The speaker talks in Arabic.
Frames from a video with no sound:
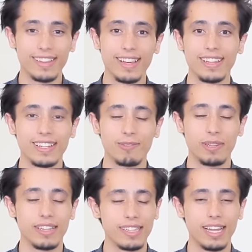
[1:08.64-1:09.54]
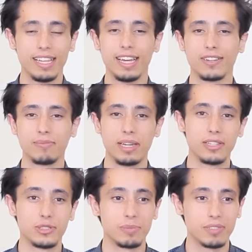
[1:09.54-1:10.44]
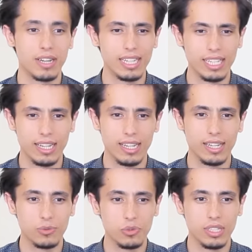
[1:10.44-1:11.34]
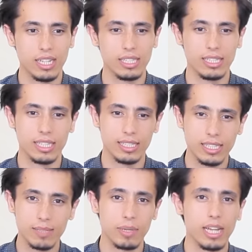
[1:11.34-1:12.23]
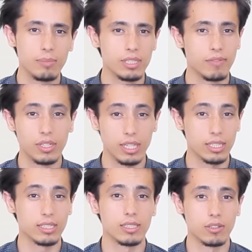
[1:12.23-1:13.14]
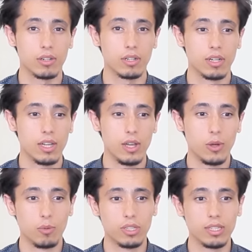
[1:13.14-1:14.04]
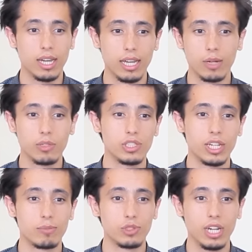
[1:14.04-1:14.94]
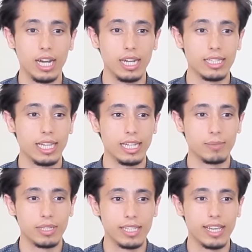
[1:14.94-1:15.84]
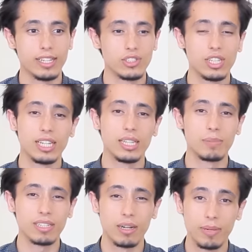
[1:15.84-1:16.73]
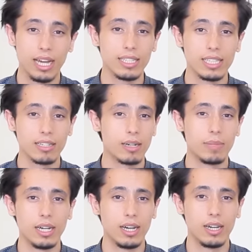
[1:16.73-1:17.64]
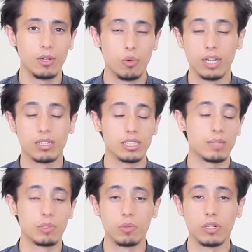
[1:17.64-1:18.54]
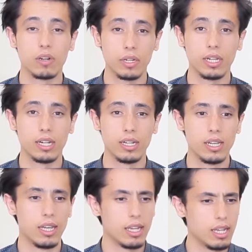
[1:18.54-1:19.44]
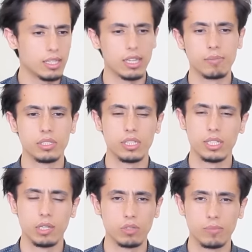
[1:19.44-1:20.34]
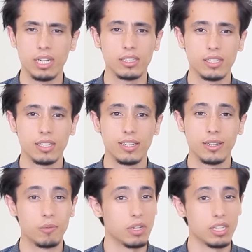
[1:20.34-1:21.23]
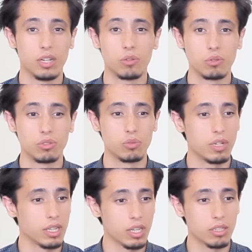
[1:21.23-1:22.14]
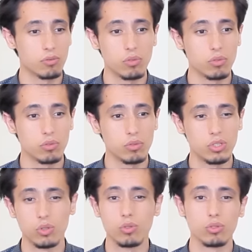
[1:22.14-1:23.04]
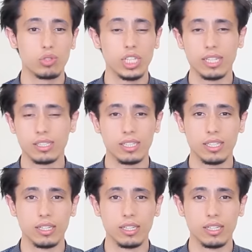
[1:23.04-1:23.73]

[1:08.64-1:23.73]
كذلك والذي لا يعرف معنى الشمطاء هي العجوز التي ترتدي ملابس الفتيات الصغار وتضع على وجهها المجعد يعني مكياج زاد من قباحتها قباحة وأنقص من وقارها لا تلمسيني لو سمحت ولن أخرج وإذا أردت الخروج أخرجي أنت